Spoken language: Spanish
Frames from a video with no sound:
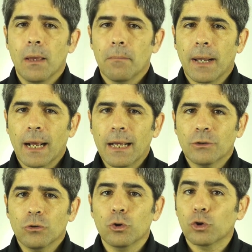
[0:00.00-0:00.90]
Para
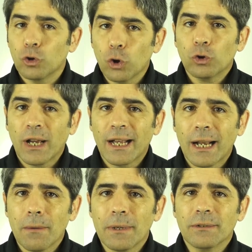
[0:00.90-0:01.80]
casos no tan
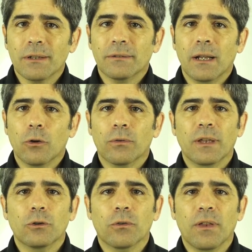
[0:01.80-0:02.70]
graves están los
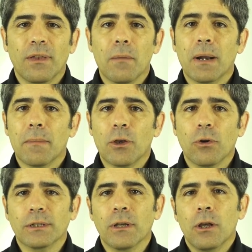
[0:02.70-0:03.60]
centros de día para
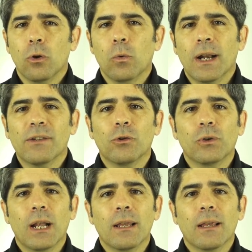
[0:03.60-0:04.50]
mayores, lugares
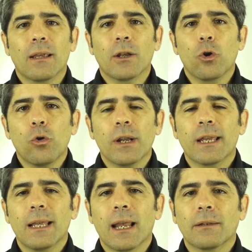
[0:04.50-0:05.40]
donde alguien que no
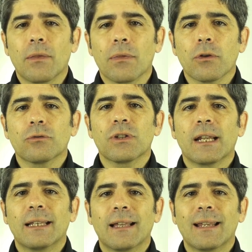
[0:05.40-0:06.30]
requiere atención
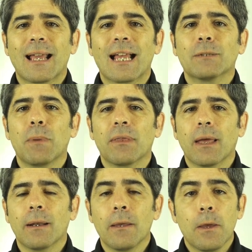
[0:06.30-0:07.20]
sanitaria
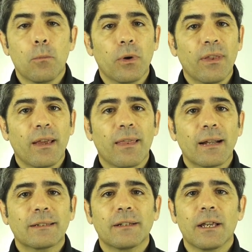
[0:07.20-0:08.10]
especial puede
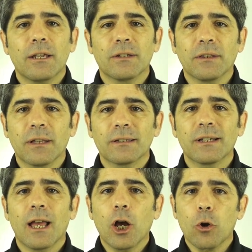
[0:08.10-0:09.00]
quedarse y
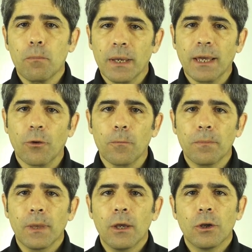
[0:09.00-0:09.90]
sentirse acompañado.
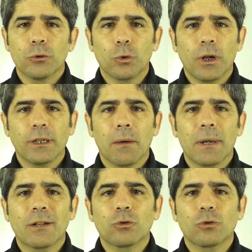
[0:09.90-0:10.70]
Suelen abrir